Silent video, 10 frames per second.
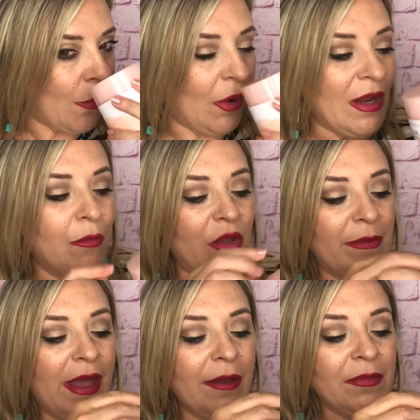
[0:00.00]
Huele muy
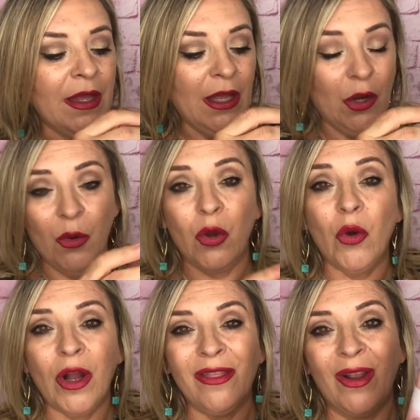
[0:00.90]
bien. Luego
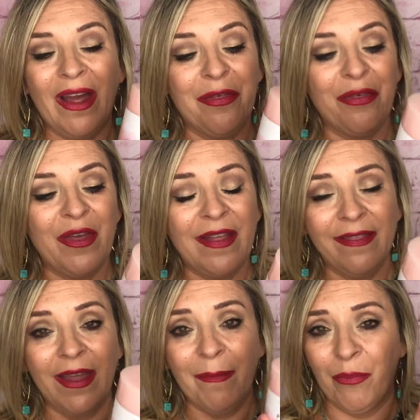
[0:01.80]
cuando la
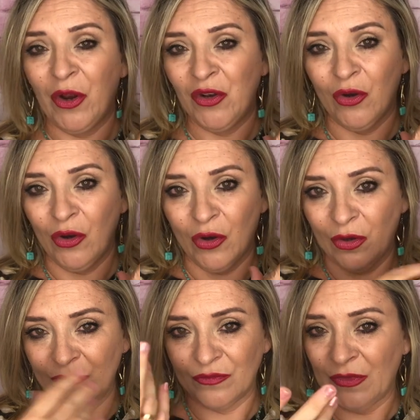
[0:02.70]
enciendes, pues
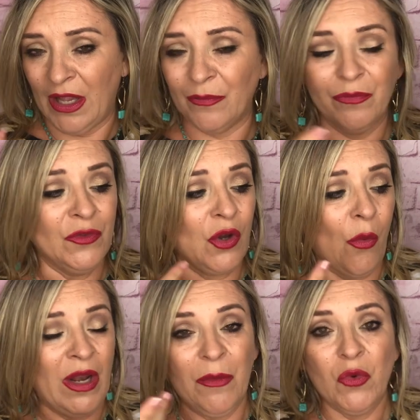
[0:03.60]
no, no
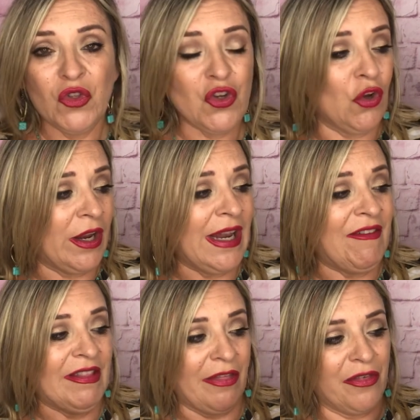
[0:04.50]
huele mucho lo que es la
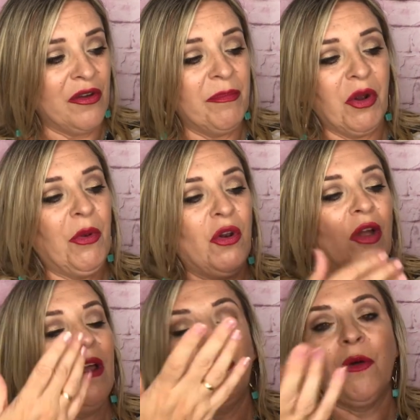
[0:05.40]
habitación, pero bueno,
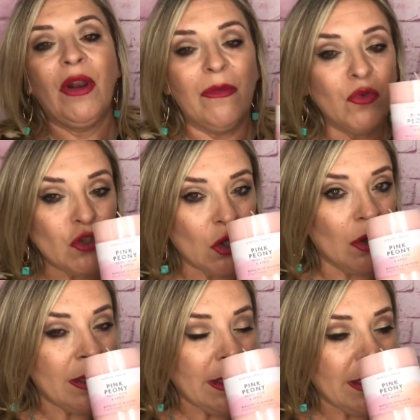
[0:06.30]
eh, decora
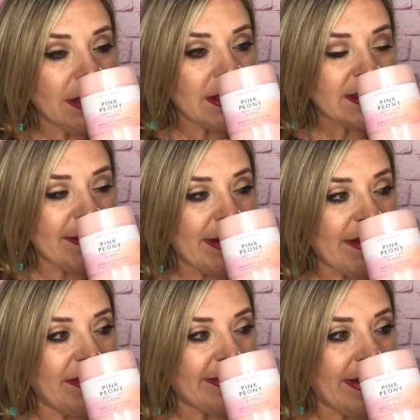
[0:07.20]
mucho. ya sea
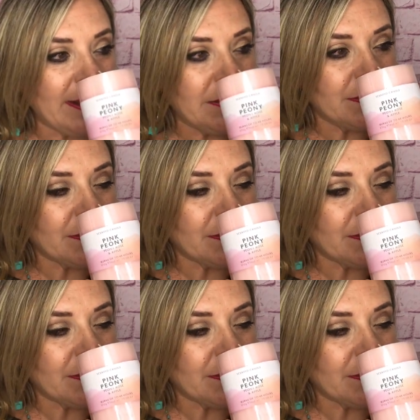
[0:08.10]
apagadita